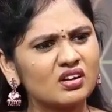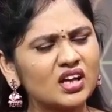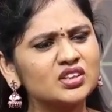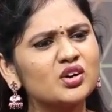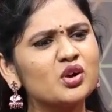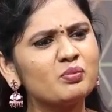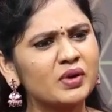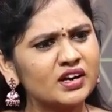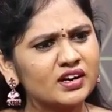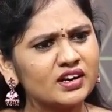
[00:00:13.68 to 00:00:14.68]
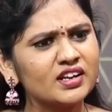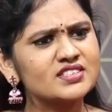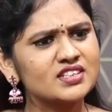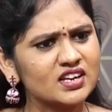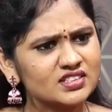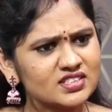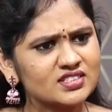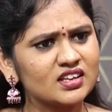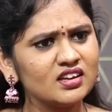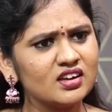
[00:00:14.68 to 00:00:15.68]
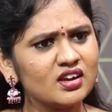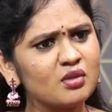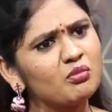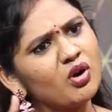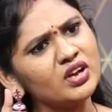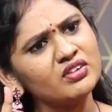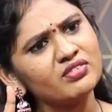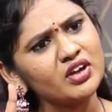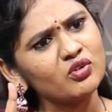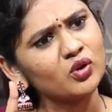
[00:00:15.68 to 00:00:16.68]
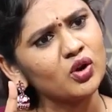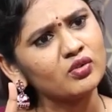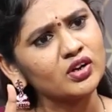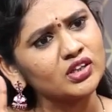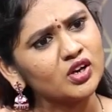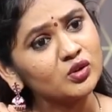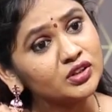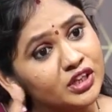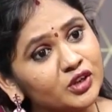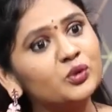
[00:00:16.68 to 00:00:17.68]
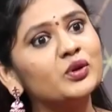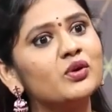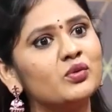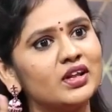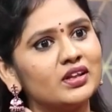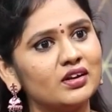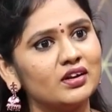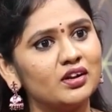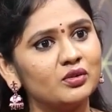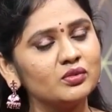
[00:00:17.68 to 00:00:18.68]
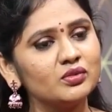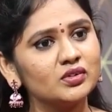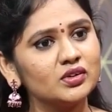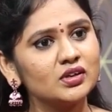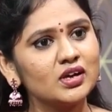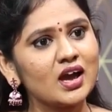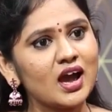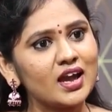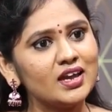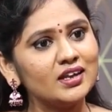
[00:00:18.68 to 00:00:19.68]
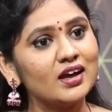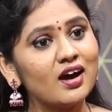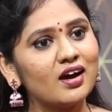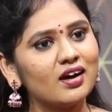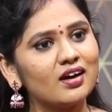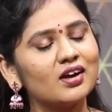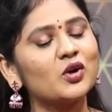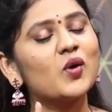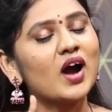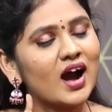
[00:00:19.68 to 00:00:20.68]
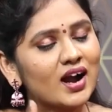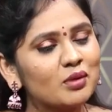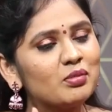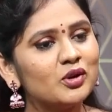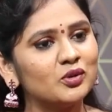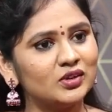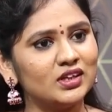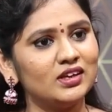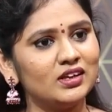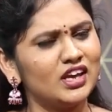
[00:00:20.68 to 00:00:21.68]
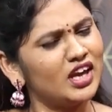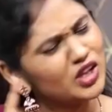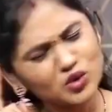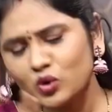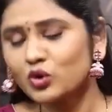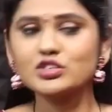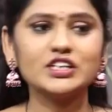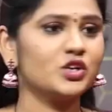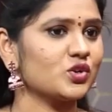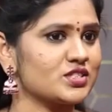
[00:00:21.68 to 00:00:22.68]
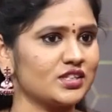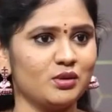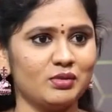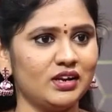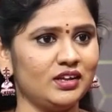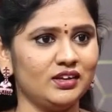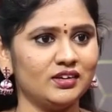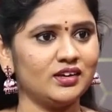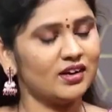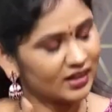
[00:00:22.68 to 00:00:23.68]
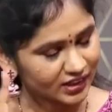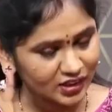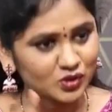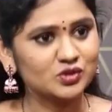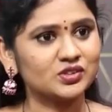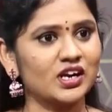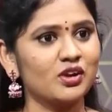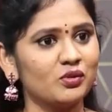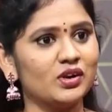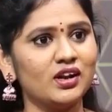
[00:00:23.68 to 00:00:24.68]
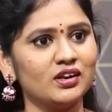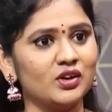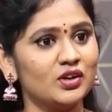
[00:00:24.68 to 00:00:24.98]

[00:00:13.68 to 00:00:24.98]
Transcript: రాత్రులు పన్నెండింటికి స్టార్ట్ చేస్తే మార్నింగ్ ఫైవ్ ఓ క్లాక్ వరకు తన్నులు తింటూనే ఉండేదాన్ని నేను అయినా నాకు ఒక ఆడపిల్ల ఉంది ఏదో ఒక రోజు ఇంటికి వస్తాడు మళ్ళీ నా దగ్గరకు వస్తాడని ఉన్నాను